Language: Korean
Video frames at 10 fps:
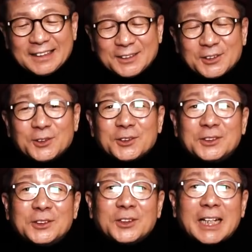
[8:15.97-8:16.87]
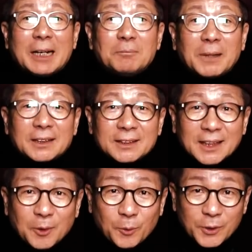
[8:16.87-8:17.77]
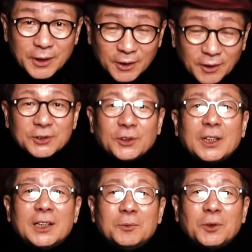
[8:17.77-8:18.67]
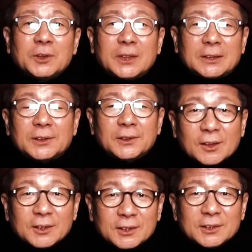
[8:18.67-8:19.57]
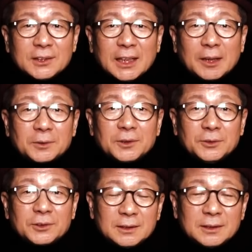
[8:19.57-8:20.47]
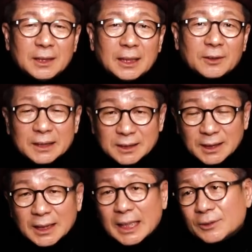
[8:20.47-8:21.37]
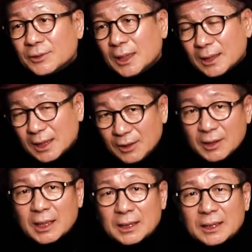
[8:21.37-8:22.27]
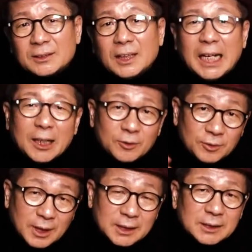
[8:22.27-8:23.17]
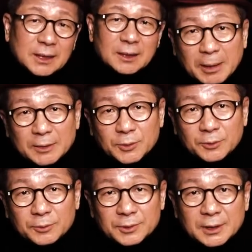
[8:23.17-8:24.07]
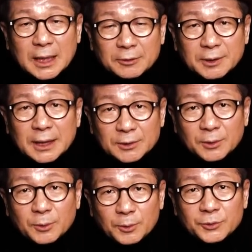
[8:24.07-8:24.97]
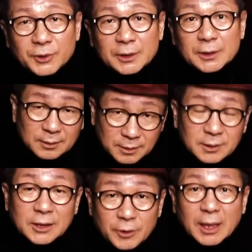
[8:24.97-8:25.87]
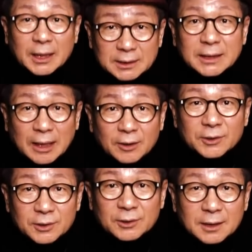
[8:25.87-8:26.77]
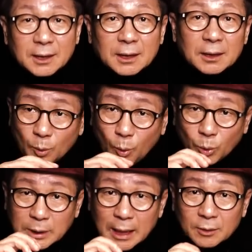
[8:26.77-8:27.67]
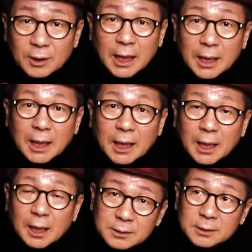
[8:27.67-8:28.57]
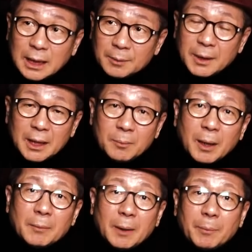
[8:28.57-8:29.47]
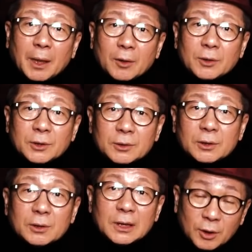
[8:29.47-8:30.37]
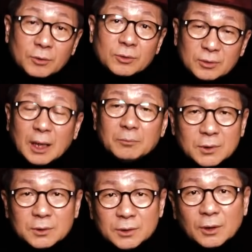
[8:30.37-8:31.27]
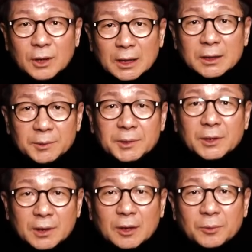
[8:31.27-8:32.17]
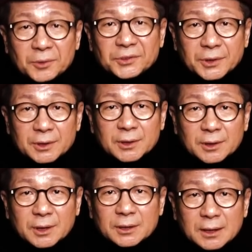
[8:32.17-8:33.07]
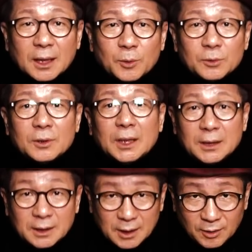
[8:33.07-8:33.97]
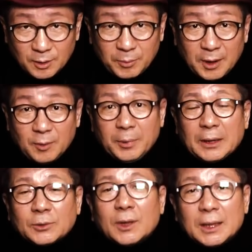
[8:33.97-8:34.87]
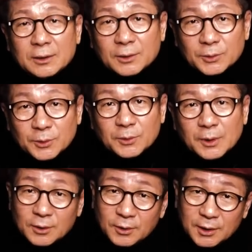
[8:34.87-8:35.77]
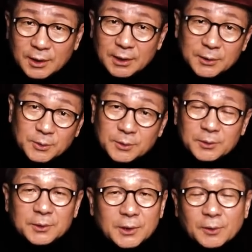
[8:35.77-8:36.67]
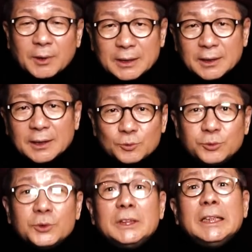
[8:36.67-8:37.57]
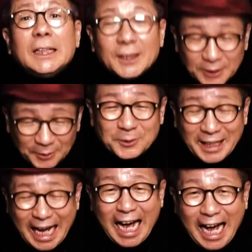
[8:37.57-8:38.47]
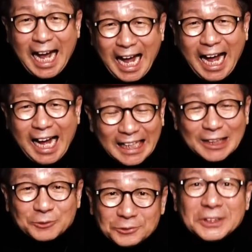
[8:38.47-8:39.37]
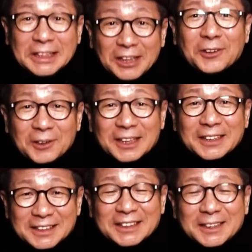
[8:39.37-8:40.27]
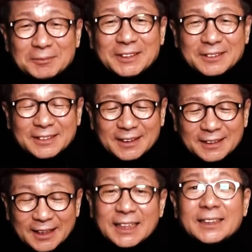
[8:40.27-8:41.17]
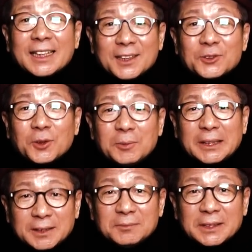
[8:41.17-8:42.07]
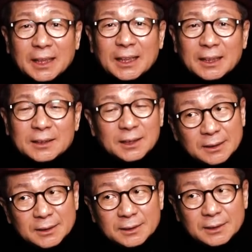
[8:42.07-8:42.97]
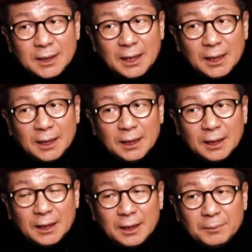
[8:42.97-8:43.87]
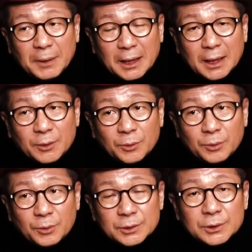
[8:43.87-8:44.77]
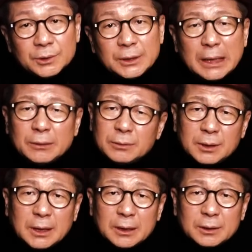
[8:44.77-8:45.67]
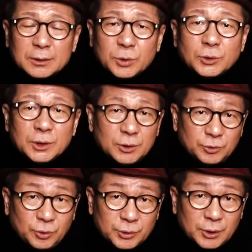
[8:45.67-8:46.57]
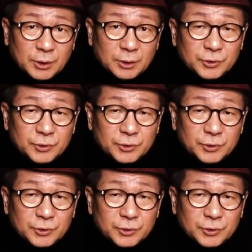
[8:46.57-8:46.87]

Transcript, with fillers: 그래서 저는 그거를 안 받은 게 오히려 전화위복이 돼서 거기서 이제 아웃시 뉴스 앵커. 그게 나중에 기회가 돼서 한국에 이제 방송 스카우트에서 올 수 있는 그 기회까지 된 거죠. 그러니까 그 사건 하나가 그 다음에 일파만파 커져서 결국은 아니 그 영향이 미쳤다고 볼 수 있죠. 그래서 제가 오늘날 이렇게 여러분하고 방송하는 것도 거기 또 연관이 굳이 연관 굳이 연관을 시키면 그래. 아, 제 자랑 조금 했습니다. 근데 그때만 해도 의뢰로 이렇게 촌지를 줬어요.